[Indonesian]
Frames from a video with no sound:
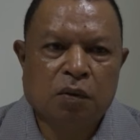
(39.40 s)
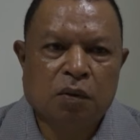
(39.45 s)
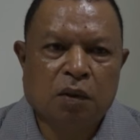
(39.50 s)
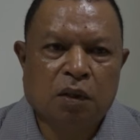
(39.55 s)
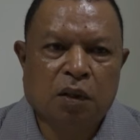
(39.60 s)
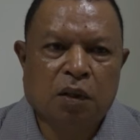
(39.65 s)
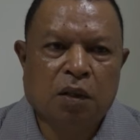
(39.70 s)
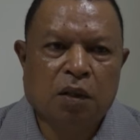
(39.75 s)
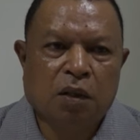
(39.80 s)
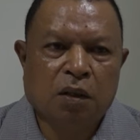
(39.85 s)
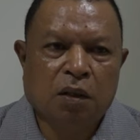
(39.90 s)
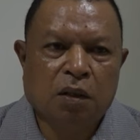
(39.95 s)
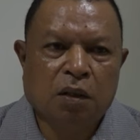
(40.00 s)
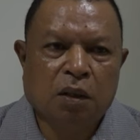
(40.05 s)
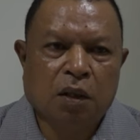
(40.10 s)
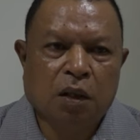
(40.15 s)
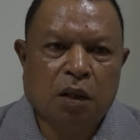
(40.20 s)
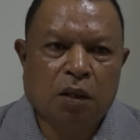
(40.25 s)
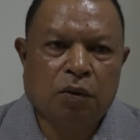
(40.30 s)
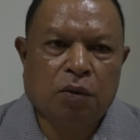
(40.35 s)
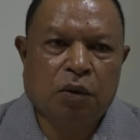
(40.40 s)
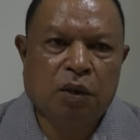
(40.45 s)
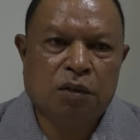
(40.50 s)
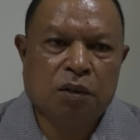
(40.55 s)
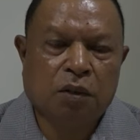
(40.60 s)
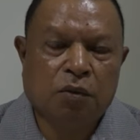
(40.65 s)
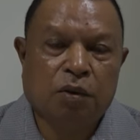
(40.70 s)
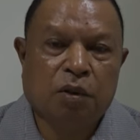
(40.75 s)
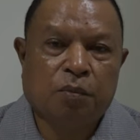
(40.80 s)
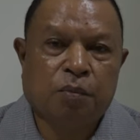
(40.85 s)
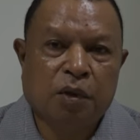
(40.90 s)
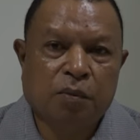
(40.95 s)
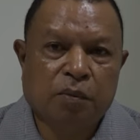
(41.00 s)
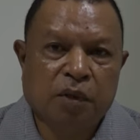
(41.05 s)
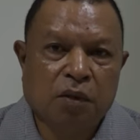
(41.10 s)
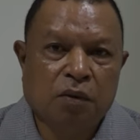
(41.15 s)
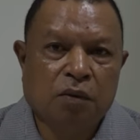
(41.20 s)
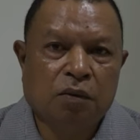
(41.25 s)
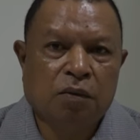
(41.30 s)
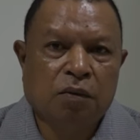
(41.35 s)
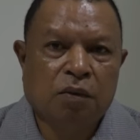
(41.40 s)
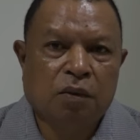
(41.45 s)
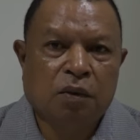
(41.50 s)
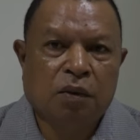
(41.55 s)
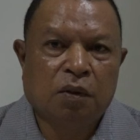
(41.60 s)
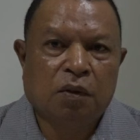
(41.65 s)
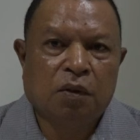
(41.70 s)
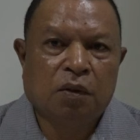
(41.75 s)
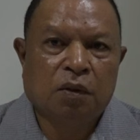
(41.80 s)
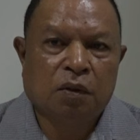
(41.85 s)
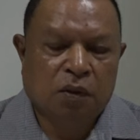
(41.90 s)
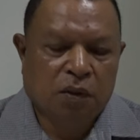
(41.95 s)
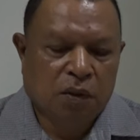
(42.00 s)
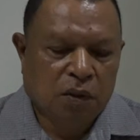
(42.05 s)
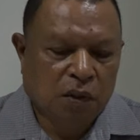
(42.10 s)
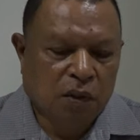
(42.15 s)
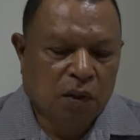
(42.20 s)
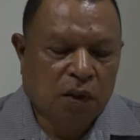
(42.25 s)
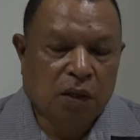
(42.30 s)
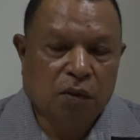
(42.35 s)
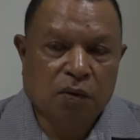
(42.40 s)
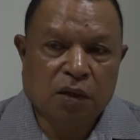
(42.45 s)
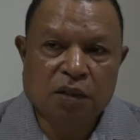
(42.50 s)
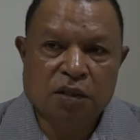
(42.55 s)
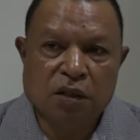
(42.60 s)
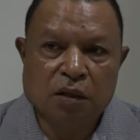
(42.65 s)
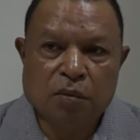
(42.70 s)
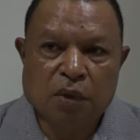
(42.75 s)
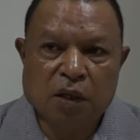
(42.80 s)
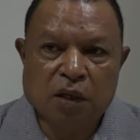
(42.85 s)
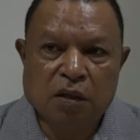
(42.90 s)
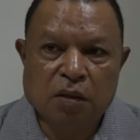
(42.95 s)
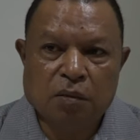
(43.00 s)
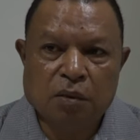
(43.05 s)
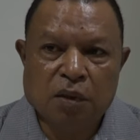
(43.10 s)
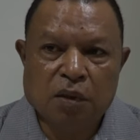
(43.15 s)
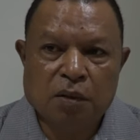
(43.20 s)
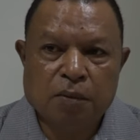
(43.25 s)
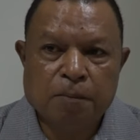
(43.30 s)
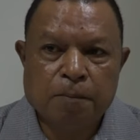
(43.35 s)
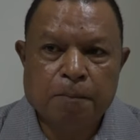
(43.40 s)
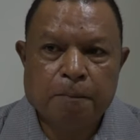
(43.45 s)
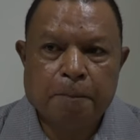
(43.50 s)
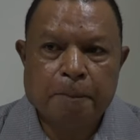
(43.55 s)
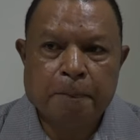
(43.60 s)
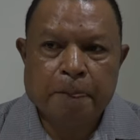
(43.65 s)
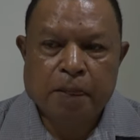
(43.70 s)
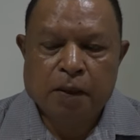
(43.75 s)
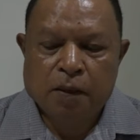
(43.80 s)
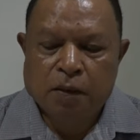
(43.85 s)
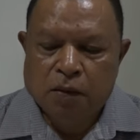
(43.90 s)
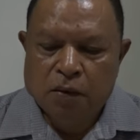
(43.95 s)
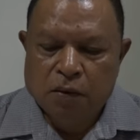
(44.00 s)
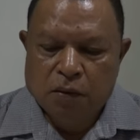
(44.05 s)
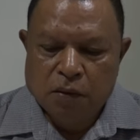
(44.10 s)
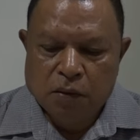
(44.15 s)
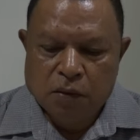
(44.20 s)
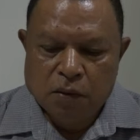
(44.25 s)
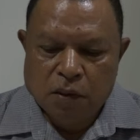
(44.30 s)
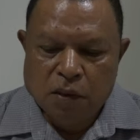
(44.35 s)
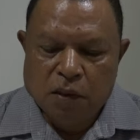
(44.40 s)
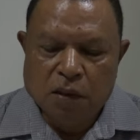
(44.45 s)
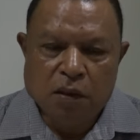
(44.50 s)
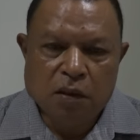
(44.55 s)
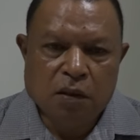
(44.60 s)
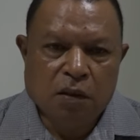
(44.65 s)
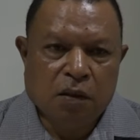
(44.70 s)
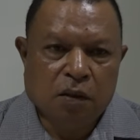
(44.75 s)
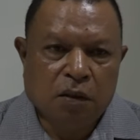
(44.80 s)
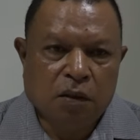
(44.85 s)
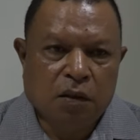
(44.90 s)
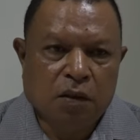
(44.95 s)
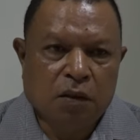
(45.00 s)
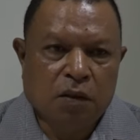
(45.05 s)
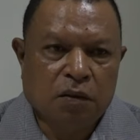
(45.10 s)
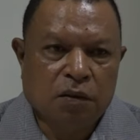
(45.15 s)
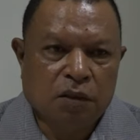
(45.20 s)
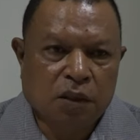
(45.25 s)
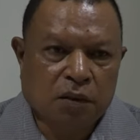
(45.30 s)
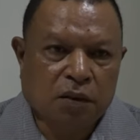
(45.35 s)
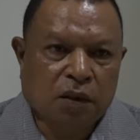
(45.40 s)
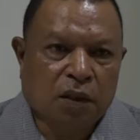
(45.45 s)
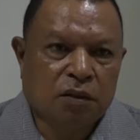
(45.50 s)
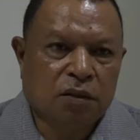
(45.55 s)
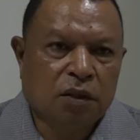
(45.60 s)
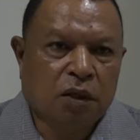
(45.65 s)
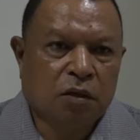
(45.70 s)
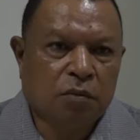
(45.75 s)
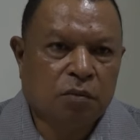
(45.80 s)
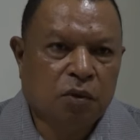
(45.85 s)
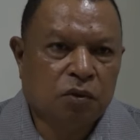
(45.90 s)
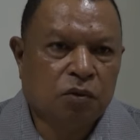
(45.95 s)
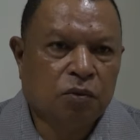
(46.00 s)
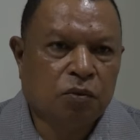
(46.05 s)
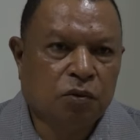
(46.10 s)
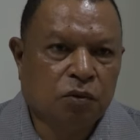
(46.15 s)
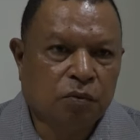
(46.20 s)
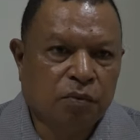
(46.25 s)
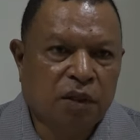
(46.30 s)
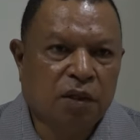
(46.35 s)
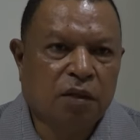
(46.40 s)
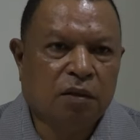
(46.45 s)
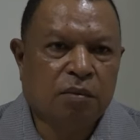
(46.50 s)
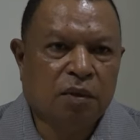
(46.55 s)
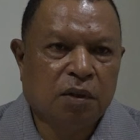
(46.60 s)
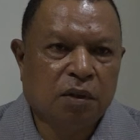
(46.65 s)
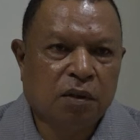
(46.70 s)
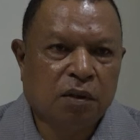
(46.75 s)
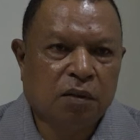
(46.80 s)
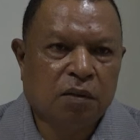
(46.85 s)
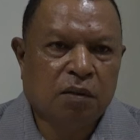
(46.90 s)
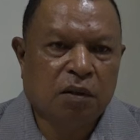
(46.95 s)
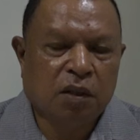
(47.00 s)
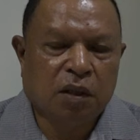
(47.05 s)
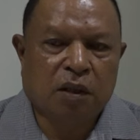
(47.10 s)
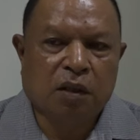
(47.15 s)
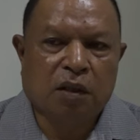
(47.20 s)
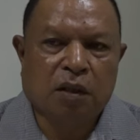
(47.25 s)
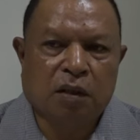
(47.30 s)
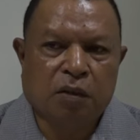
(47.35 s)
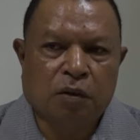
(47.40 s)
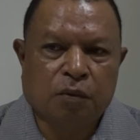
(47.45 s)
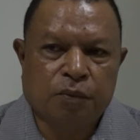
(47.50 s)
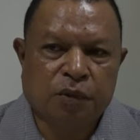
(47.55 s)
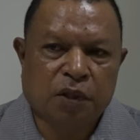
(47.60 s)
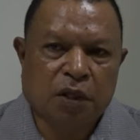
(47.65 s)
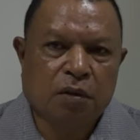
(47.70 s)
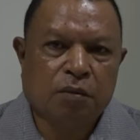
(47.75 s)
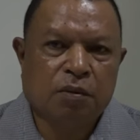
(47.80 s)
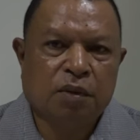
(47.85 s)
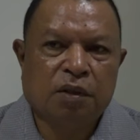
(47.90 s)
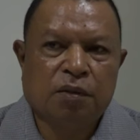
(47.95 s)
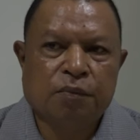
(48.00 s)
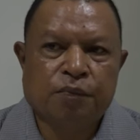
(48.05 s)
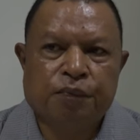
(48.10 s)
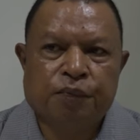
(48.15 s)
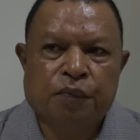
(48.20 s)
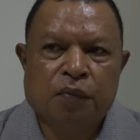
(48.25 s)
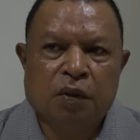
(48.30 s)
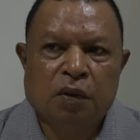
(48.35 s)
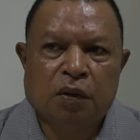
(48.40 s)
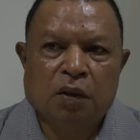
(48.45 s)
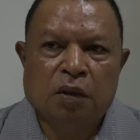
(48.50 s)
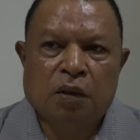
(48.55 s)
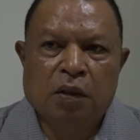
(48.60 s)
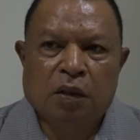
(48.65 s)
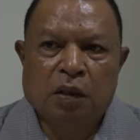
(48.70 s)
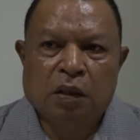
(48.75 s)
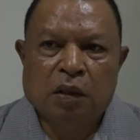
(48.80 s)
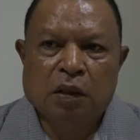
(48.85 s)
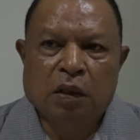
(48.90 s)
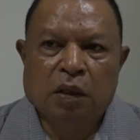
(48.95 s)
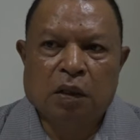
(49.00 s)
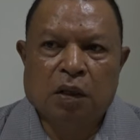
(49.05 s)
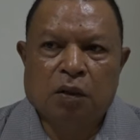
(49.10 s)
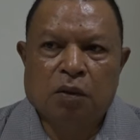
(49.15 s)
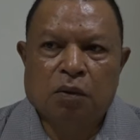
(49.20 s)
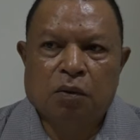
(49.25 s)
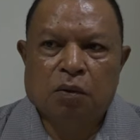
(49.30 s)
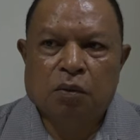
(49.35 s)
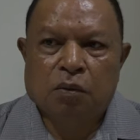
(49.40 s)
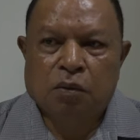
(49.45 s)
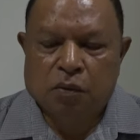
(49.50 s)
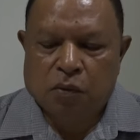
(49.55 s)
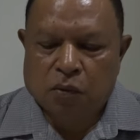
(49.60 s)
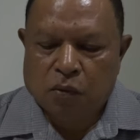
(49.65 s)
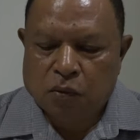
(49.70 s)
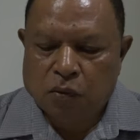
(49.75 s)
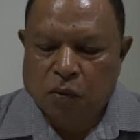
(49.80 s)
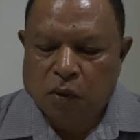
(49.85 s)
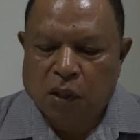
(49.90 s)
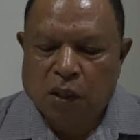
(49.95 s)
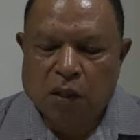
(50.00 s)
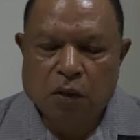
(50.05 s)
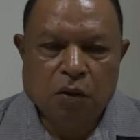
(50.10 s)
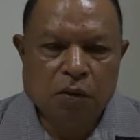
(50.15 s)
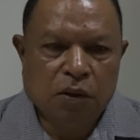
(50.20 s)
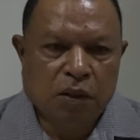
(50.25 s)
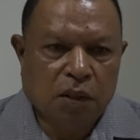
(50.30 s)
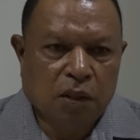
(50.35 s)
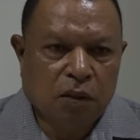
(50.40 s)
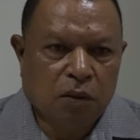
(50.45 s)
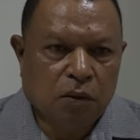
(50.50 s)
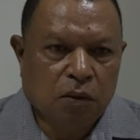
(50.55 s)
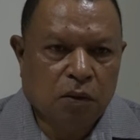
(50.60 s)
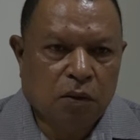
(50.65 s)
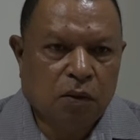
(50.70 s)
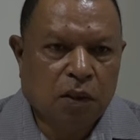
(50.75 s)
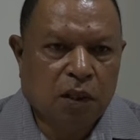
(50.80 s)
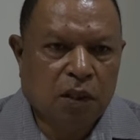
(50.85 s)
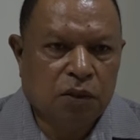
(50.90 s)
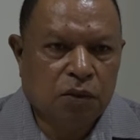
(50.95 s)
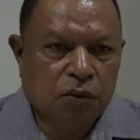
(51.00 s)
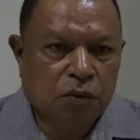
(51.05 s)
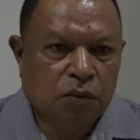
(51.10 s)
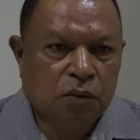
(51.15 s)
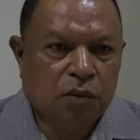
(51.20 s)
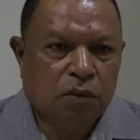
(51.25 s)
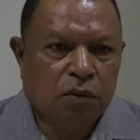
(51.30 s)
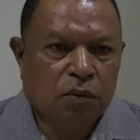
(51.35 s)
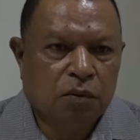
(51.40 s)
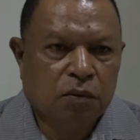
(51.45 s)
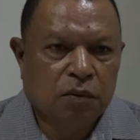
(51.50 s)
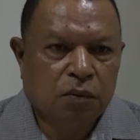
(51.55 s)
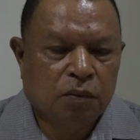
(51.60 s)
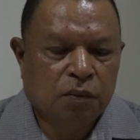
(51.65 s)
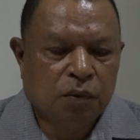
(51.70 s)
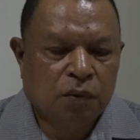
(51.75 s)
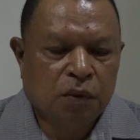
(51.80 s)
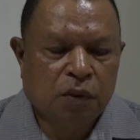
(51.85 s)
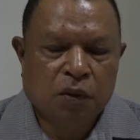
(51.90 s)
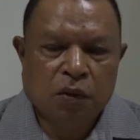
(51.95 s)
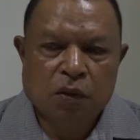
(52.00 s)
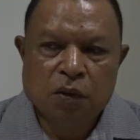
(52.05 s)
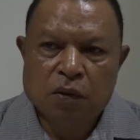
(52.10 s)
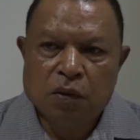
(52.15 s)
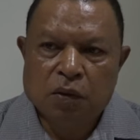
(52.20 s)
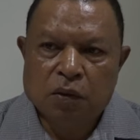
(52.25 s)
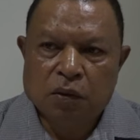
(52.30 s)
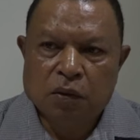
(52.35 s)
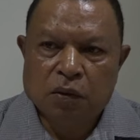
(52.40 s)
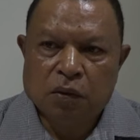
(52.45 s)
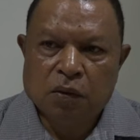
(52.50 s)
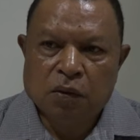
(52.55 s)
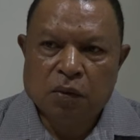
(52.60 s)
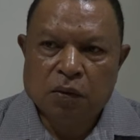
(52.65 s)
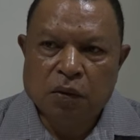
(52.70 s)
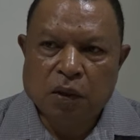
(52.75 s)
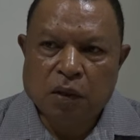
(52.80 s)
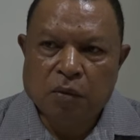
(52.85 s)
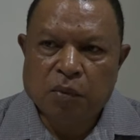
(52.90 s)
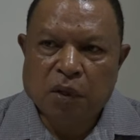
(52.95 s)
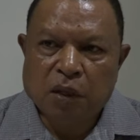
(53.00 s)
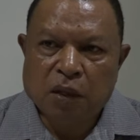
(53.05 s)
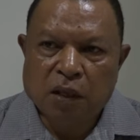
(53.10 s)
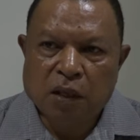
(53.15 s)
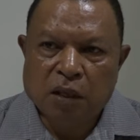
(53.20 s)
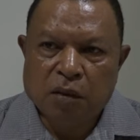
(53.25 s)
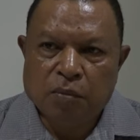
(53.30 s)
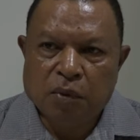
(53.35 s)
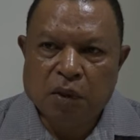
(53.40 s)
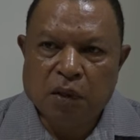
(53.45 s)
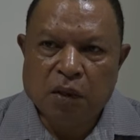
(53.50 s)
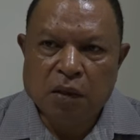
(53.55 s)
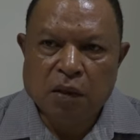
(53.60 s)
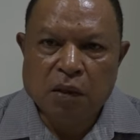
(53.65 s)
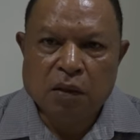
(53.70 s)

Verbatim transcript: Eh, ino da da primeiro uh, eh, hora se vai neva, uh, eh, secretário está no mas tuam bana ba uh, observa e hau colega o diretor o adjunto tambah há ba